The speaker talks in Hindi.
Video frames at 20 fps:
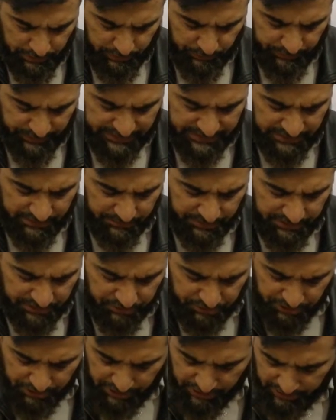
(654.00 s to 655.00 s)
क्वेश्चन नंबर
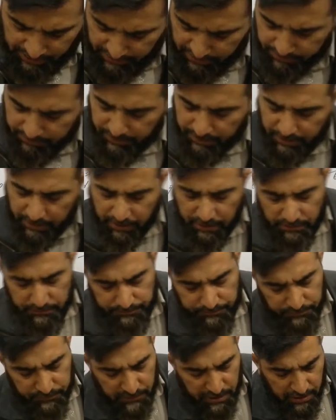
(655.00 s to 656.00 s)
थ्री है हमारा
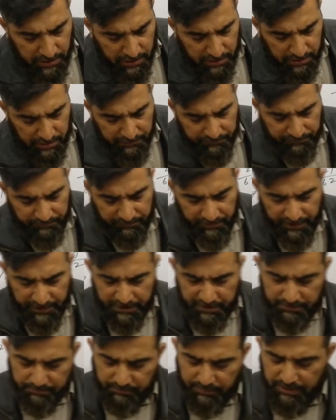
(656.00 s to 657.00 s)
कि
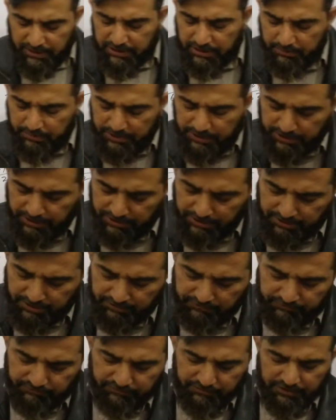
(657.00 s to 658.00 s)
फाइंड
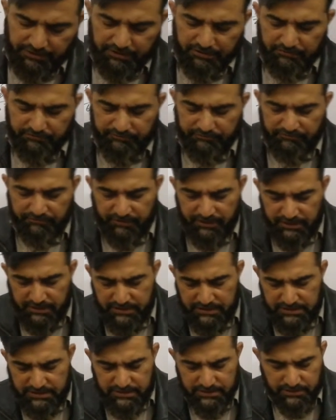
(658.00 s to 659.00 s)
इन इनवर्स